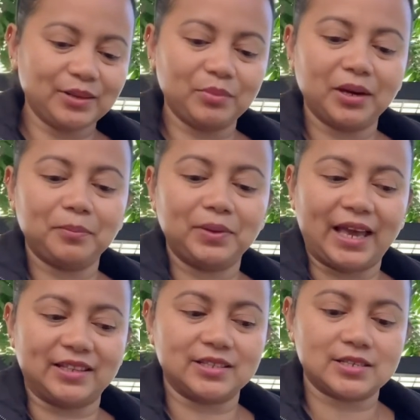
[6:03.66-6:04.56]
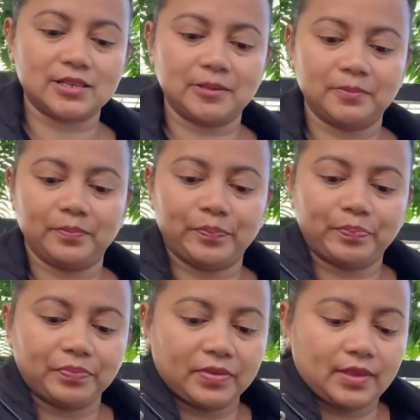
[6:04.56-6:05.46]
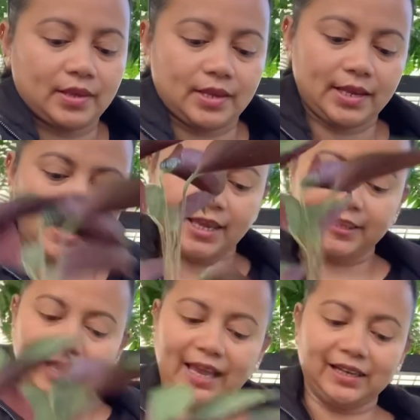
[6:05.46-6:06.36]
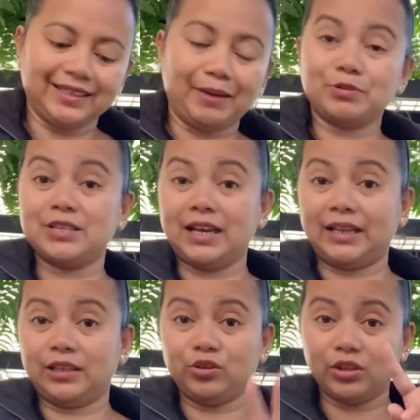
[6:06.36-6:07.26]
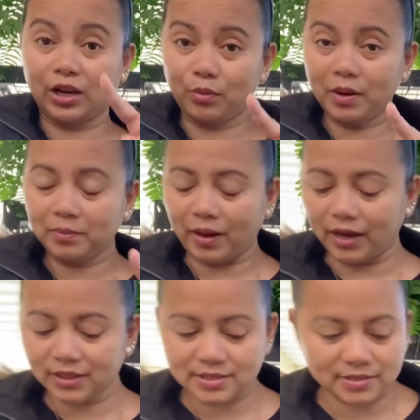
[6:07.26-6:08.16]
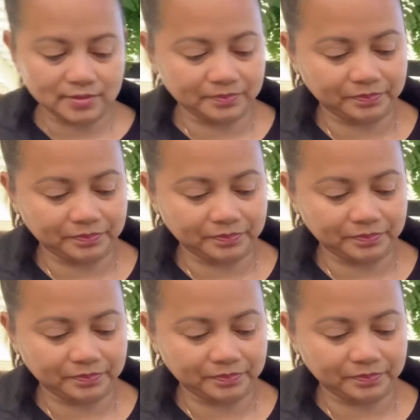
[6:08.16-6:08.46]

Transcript: na mga plants. And ayan, natapos na natin yung dalawang box.